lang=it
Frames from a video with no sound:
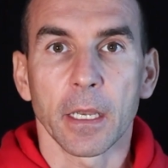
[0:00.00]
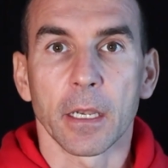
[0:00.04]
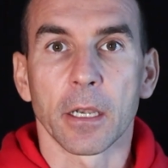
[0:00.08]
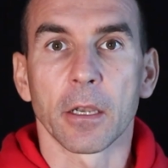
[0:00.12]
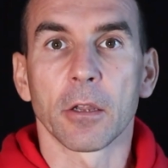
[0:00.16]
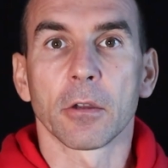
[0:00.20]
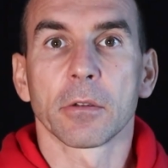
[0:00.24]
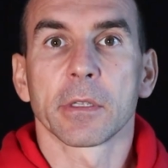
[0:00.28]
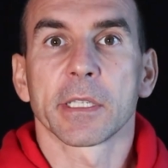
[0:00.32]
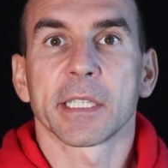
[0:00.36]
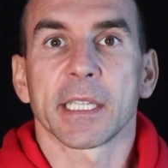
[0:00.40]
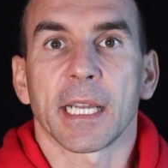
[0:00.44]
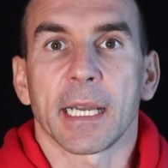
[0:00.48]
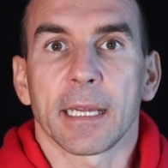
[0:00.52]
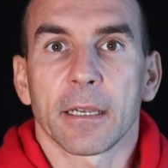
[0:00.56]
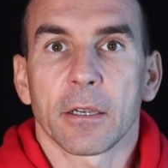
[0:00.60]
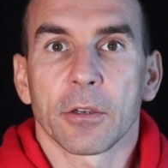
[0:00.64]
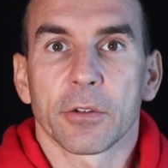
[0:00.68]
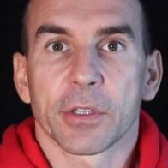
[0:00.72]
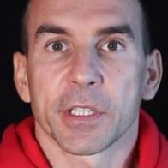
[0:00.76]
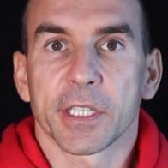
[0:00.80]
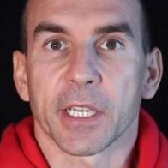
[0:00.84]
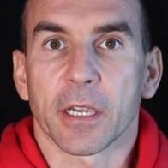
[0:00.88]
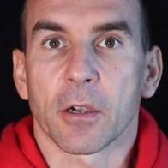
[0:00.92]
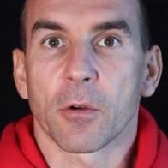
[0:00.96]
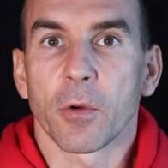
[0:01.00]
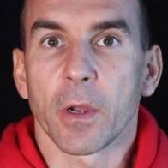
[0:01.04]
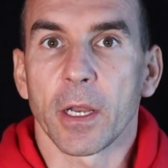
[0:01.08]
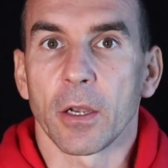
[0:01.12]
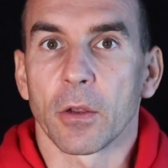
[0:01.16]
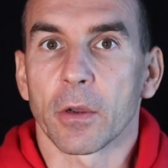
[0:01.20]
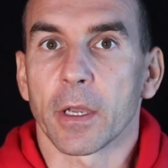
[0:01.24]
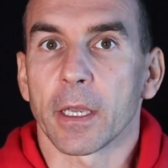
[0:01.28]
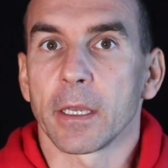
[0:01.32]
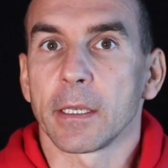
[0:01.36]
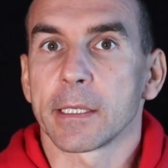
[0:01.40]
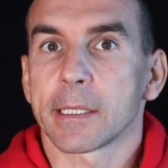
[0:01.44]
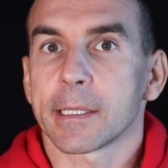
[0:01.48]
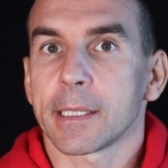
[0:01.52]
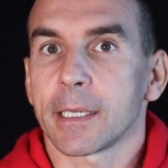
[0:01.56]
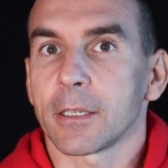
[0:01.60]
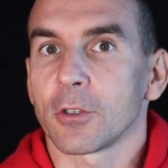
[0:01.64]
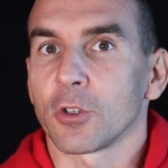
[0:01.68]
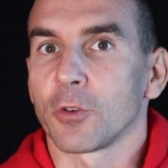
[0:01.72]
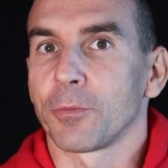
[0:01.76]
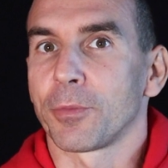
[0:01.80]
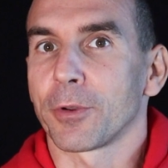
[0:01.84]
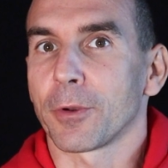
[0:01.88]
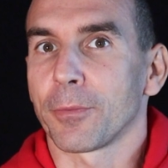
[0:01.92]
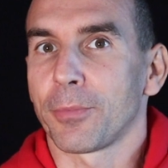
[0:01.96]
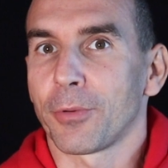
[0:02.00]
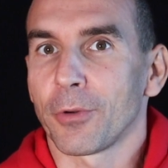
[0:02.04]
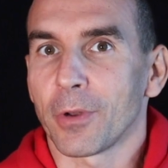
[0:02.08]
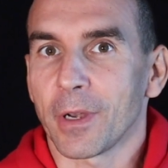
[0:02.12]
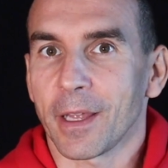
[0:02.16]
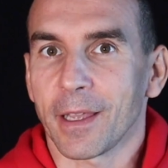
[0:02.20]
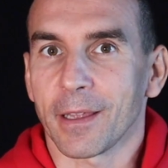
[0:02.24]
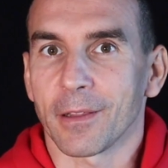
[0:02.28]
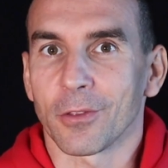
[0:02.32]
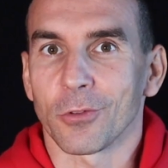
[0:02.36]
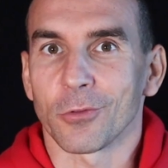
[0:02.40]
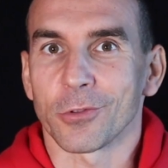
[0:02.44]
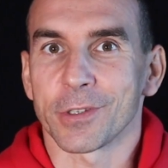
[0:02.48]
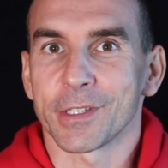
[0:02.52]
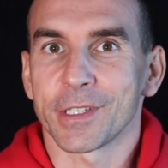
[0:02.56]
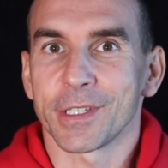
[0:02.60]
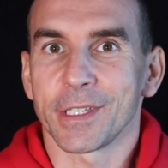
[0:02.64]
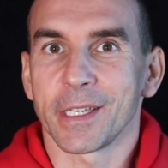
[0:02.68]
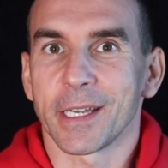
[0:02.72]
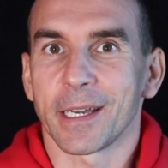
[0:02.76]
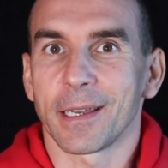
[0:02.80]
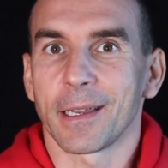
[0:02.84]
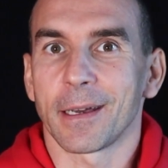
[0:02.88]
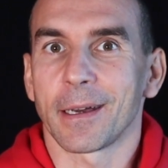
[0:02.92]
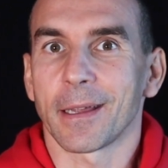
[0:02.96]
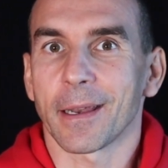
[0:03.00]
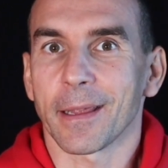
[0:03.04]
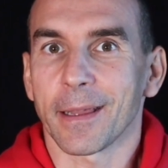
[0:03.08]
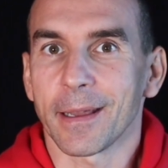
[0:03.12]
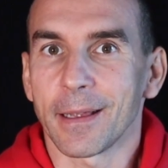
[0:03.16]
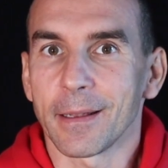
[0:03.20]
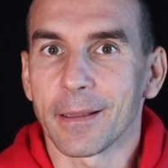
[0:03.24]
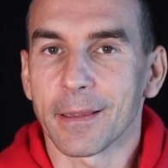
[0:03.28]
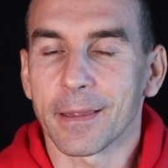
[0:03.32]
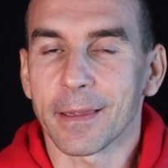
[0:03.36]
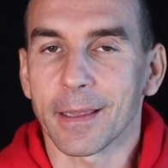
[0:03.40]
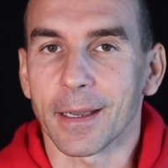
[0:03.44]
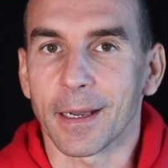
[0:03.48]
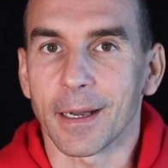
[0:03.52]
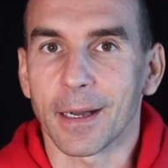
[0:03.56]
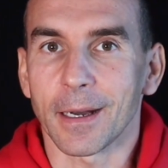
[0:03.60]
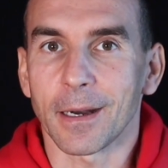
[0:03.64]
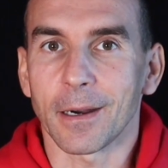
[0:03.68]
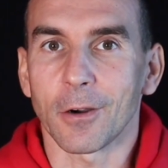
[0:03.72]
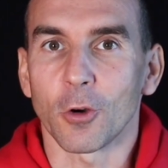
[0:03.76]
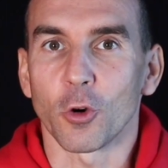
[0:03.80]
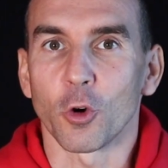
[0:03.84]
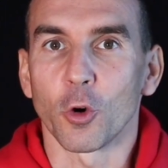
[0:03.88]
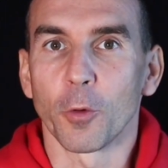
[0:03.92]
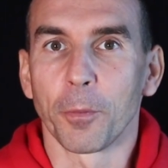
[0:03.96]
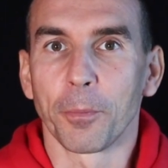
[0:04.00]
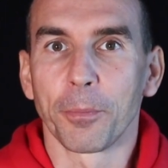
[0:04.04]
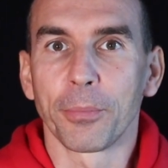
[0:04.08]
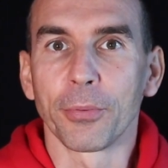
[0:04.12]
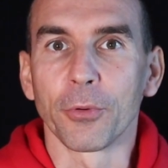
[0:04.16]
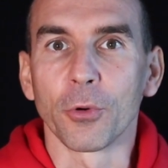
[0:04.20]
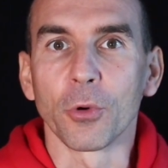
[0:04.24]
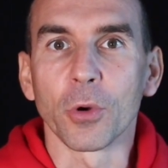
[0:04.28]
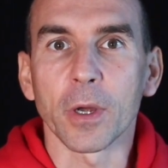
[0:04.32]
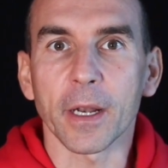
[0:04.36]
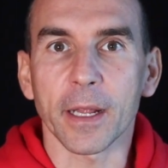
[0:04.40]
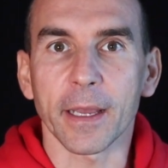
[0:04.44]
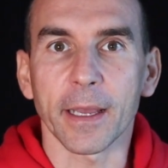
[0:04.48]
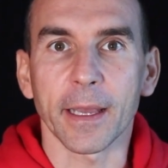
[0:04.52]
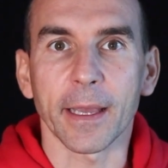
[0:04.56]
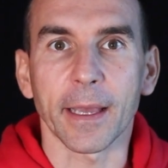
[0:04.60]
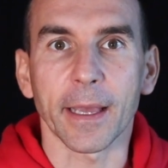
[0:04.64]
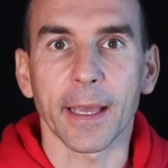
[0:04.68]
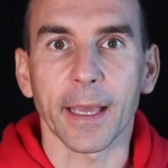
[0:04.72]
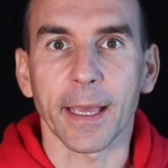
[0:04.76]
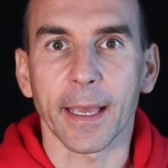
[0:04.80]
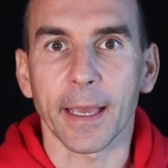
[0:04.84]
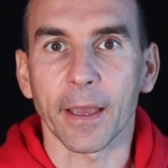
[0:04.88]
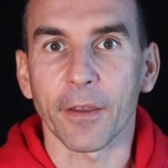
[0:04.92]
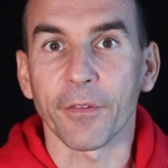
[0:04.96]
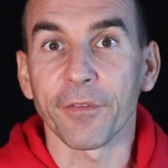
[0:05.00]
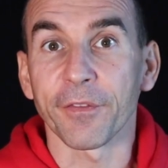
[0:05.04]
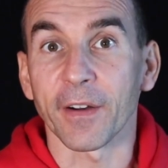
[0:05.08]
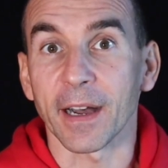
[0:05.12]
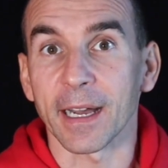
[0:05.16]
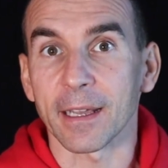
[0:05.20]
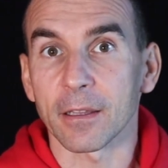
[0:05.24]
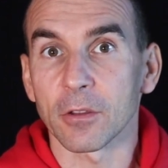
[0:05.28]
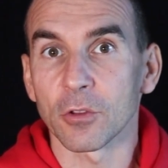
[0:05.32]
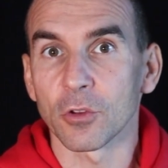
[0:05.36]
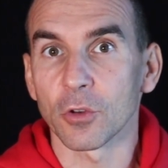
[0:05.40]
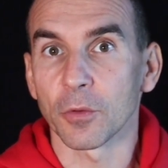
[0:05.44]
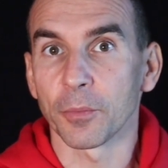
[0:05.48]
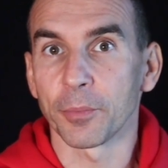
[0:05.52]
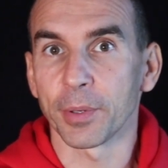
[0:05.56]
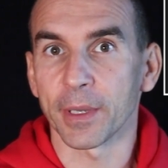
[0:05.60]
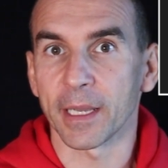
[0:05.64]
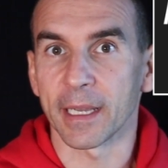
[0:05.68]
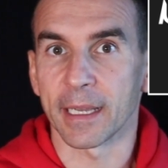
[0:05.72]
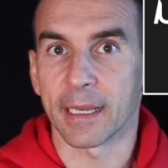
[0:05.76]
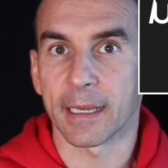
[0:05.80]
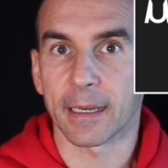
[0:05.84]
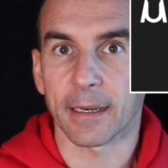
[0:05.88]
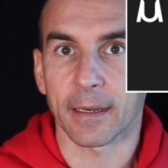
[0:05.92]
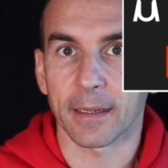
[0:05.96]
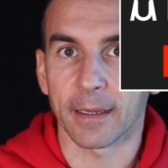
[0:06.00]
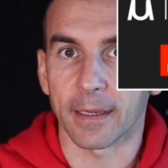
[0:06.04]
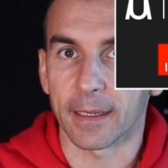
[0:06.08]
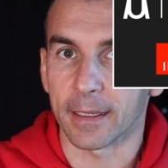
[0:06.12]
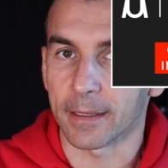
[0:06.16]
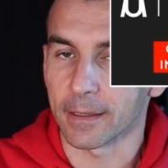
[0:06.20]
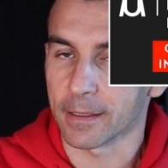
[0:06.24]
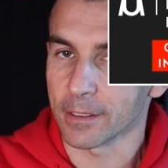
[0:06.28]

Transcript: non sanno se quello che gli stanno proponendo sia la realtà oppure è fatto per eh,